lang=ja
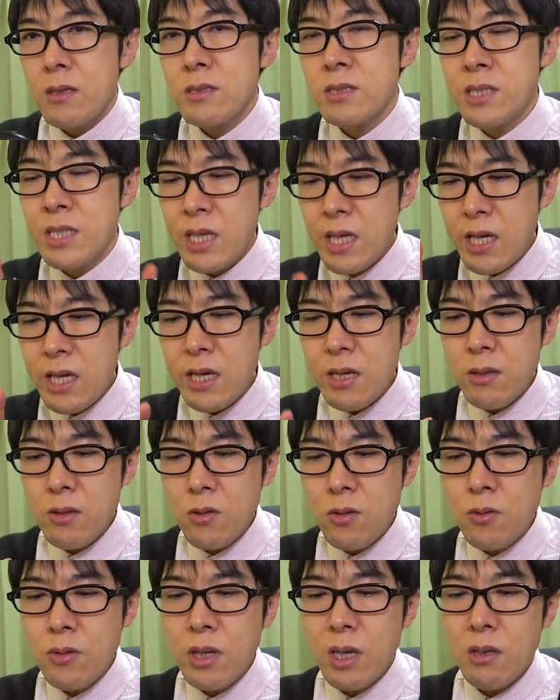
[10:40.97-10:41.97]
性
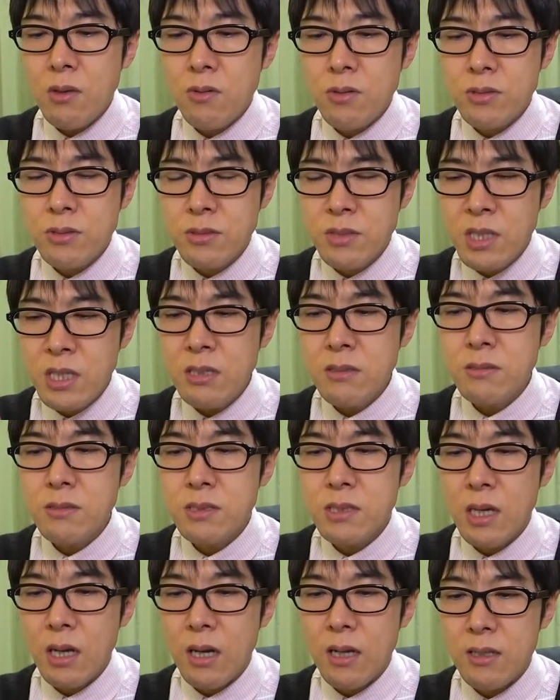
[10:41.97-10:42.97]
能が良すぎる
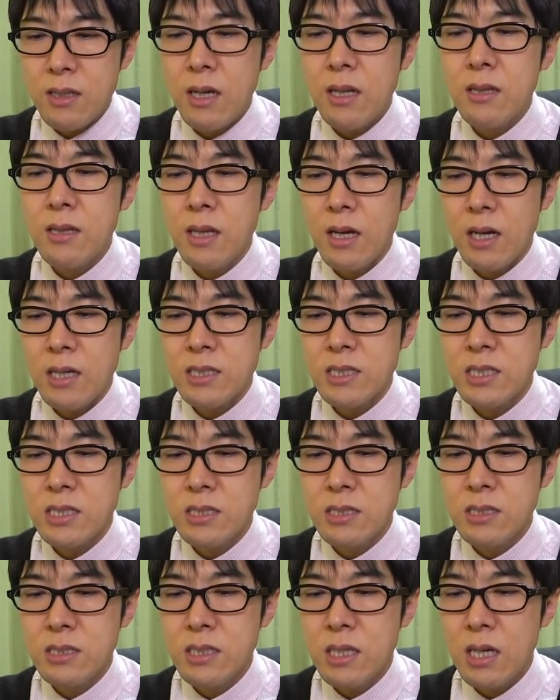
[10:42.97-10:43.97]
んだかなんだか
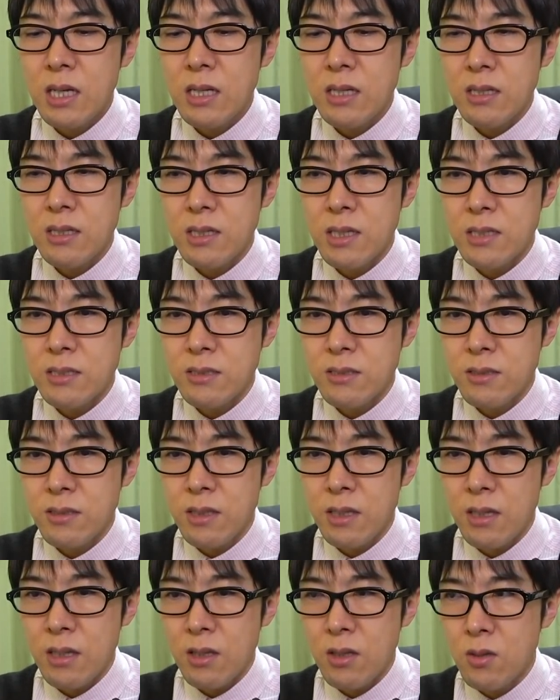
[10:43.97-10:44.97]
知んないんです
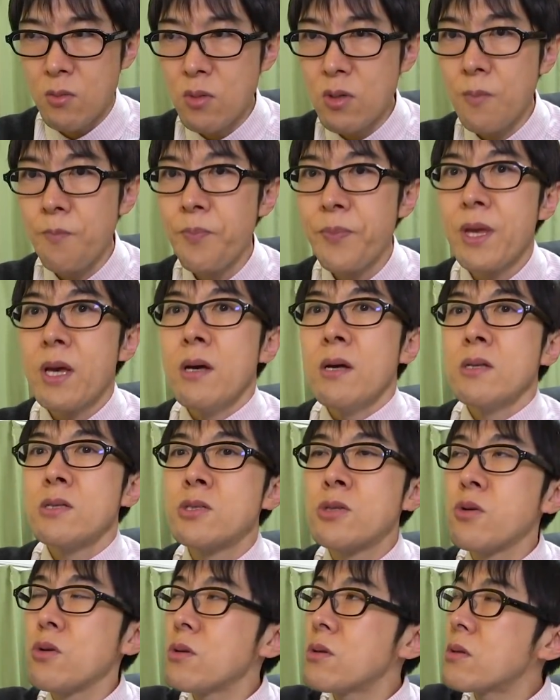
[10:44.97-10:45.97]
けれども
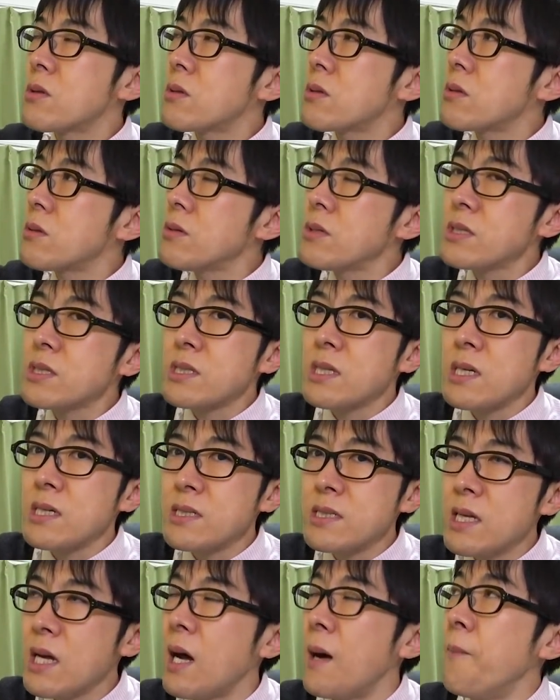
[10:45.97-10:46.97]
ちょっとした
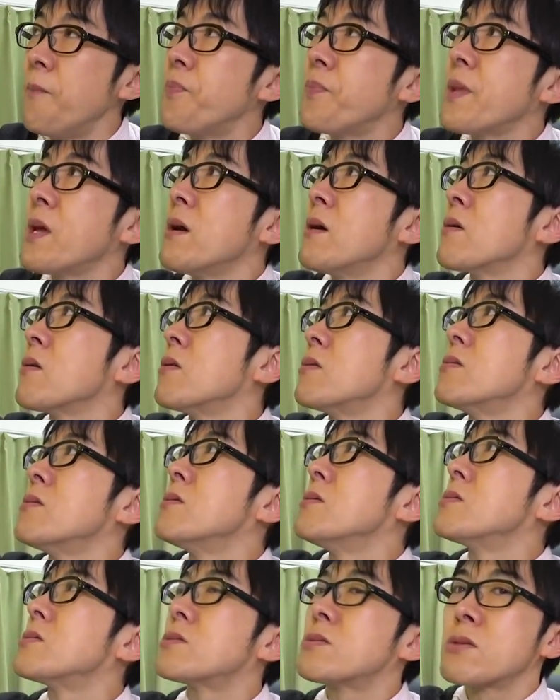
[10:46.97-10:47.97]
さこ
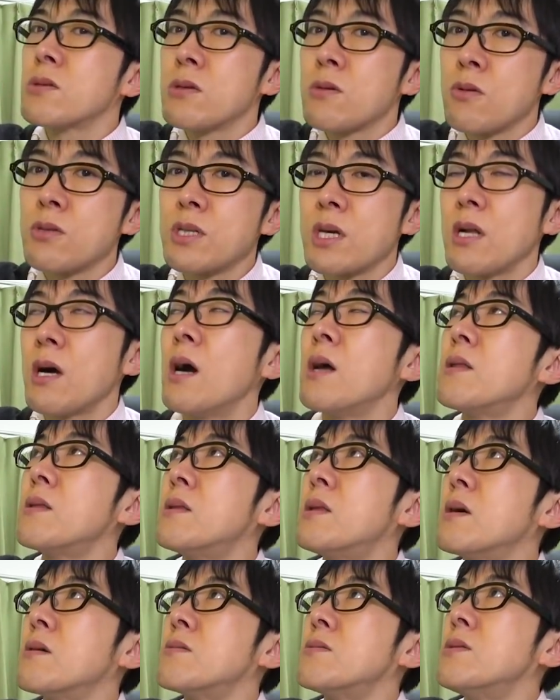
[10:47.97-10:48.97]
のこっちから
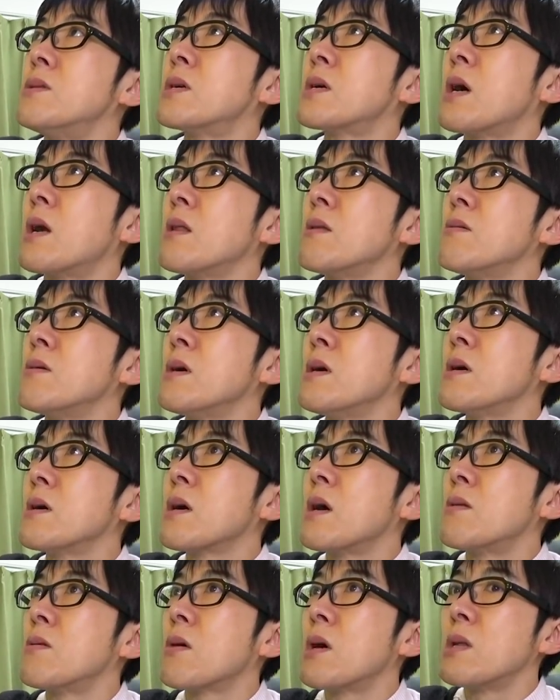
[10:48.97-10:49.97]
入ってくる光の
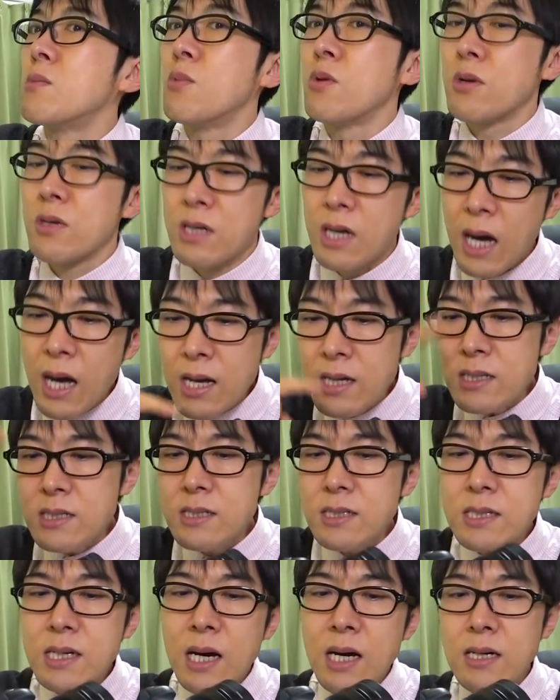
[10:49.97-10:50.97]
変化とかでも
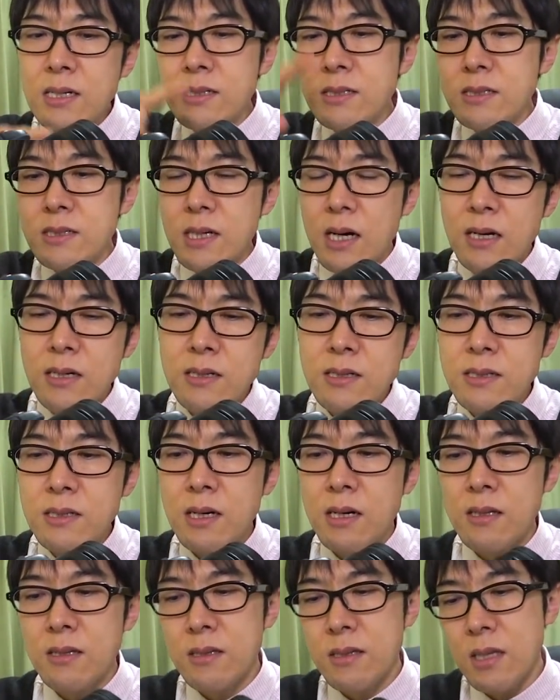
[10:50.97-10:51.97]

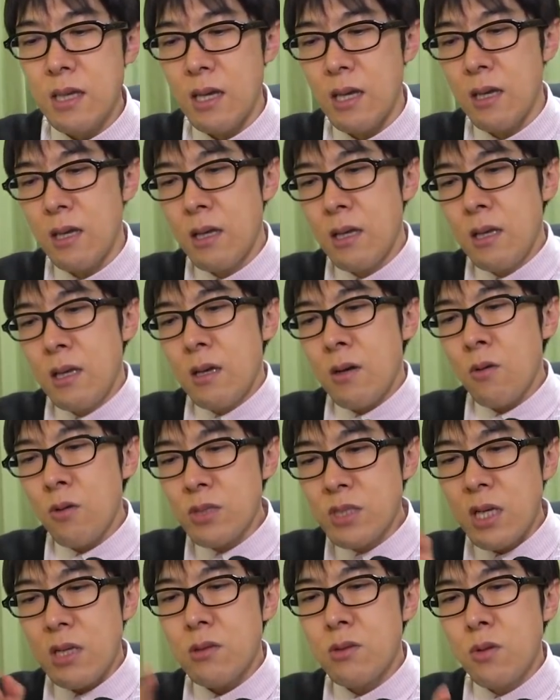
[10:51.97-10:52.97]
ガンガンガンガンね
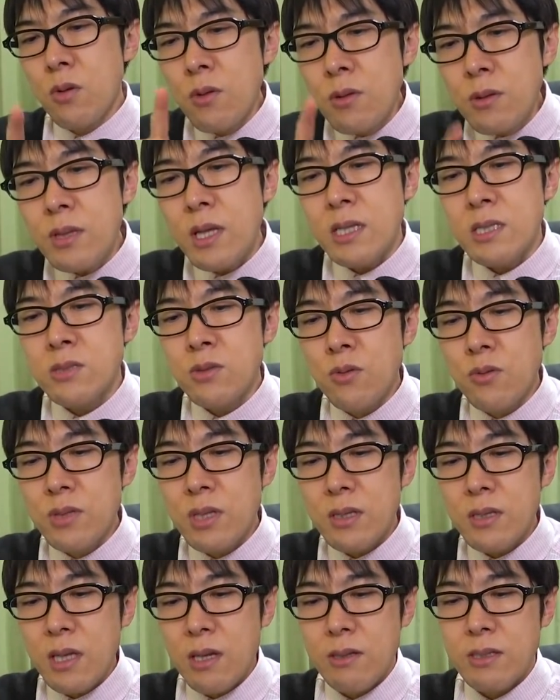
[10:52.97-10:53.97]
こっちがどんなにそう
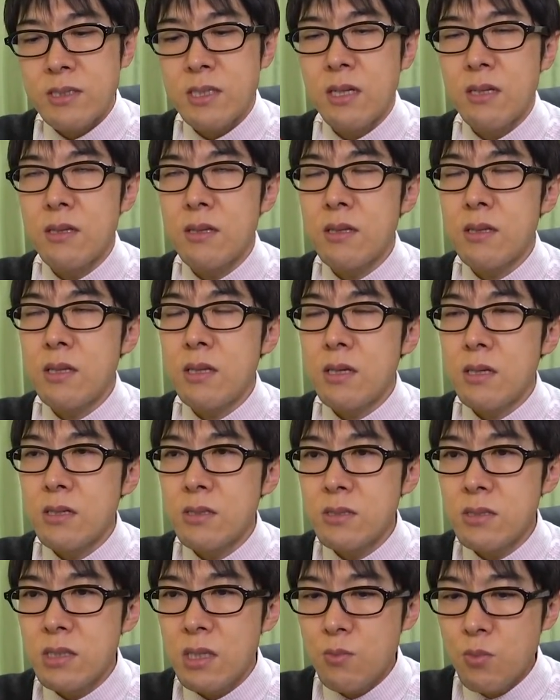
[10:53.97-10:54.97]
なんないように設定
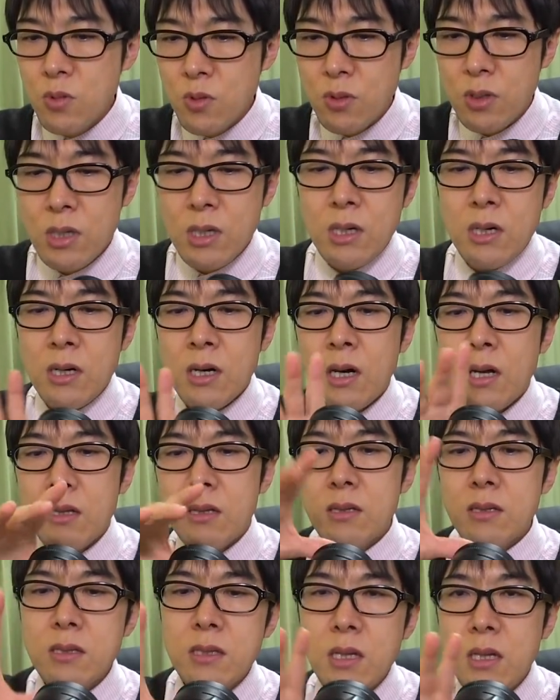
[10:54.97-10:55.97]
しても勝
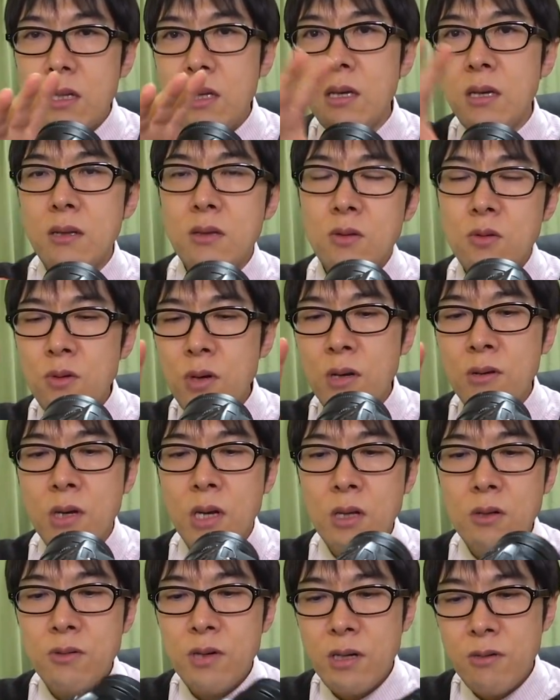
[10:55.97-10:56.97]
手に動画の
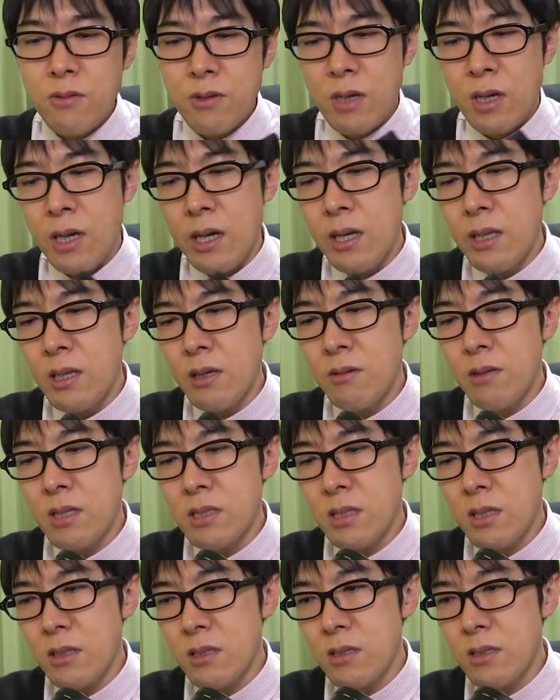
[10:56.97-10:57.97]
色合いを変えてく
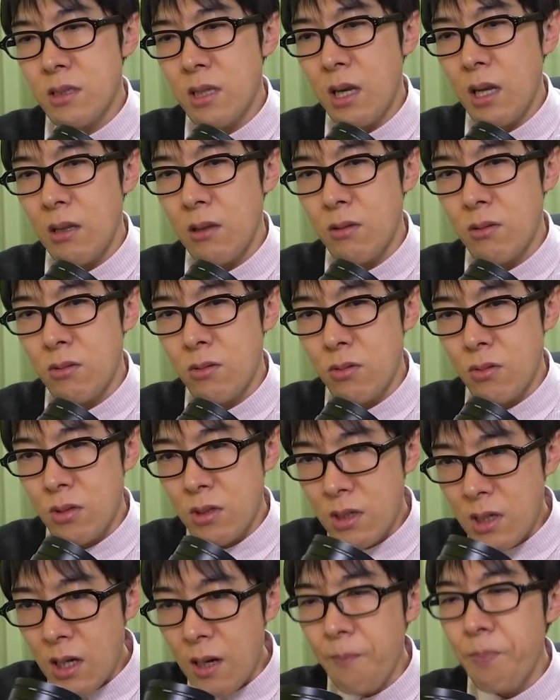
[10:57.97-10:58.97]
れちゃったりと
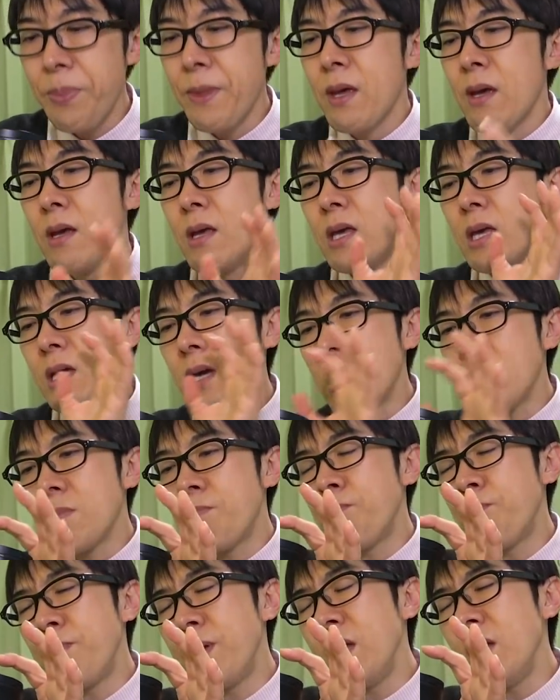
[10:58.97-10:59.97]
か意外
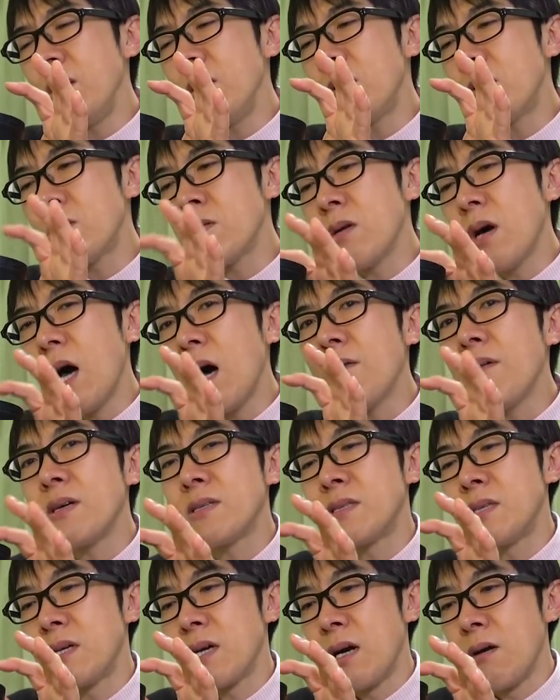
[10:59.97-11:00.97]
とピント合
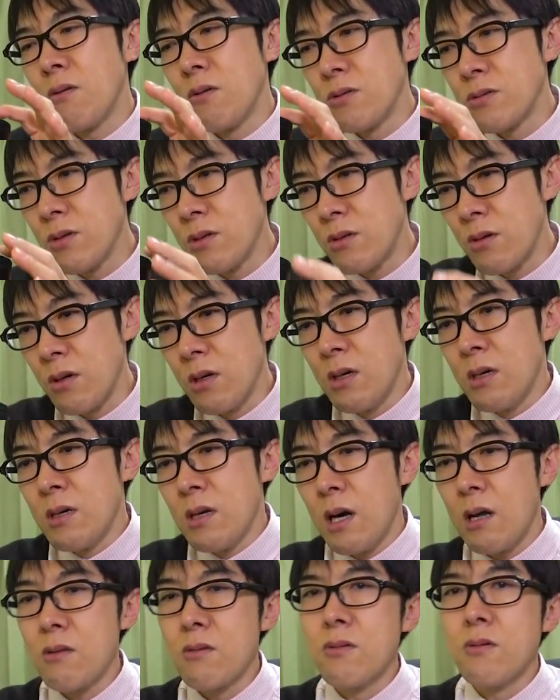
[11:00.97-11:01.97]
わせが遅いと
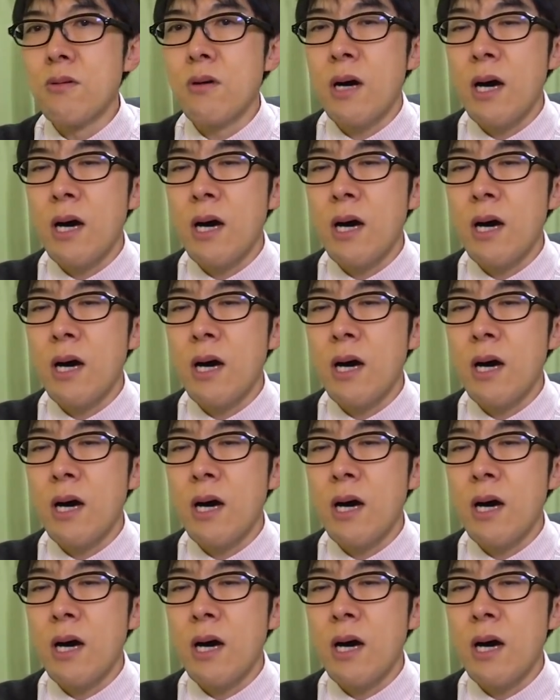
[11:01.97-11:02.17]
あの